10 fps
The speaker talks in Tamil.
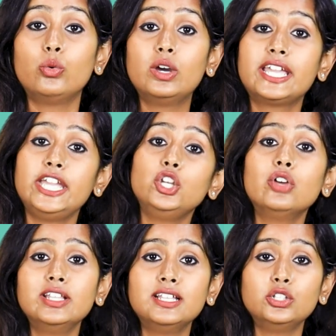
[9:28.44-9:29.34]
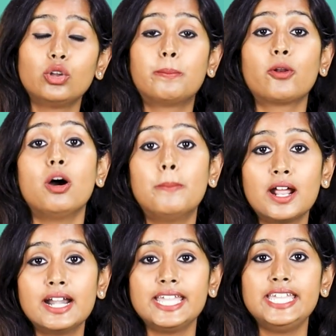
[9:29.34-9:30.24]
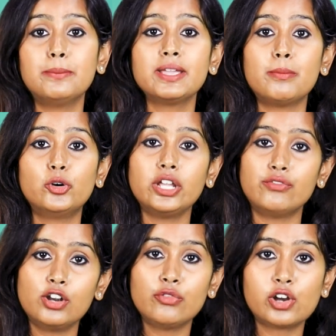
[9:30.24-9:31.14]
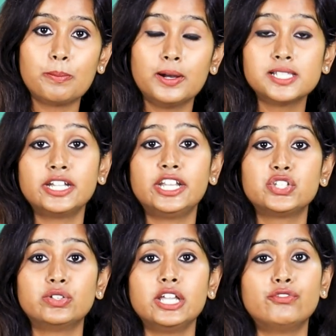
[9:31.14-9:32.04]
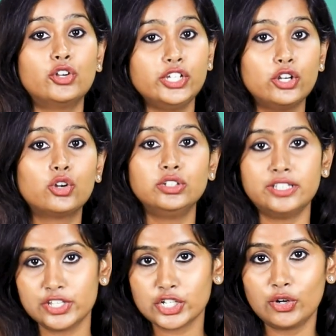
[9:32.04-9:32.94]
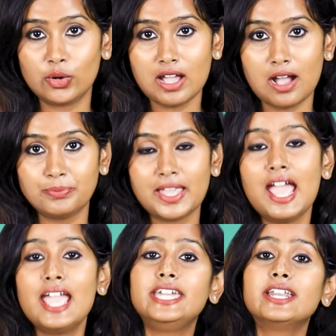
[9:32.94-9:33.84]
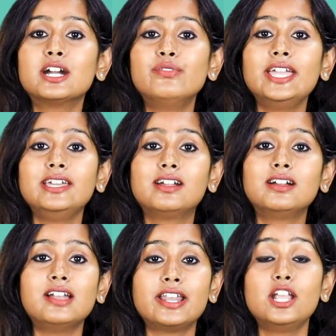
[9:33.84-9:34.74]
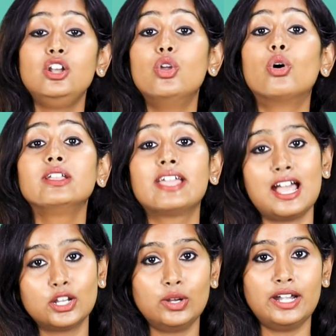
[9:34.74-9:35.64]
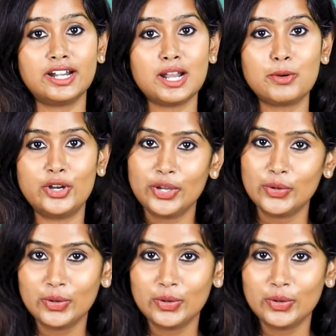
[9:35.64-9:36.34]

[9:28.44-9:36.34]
உங்களுக்கு இன்னும் வந்து அந்த ஒரு ப்ராப்பரான இஎம்ஐ அமௌண்ட் எவ்வளோ வரும் பர்சன்டேஜ் வந்து எவ்வளோ இருக்கும்னு தெரிஞ்சுக்கணுன்னா இருக்கவே இருக்குது நிறைய லோன் கேல்குலேட்டர் நம்மளுடைய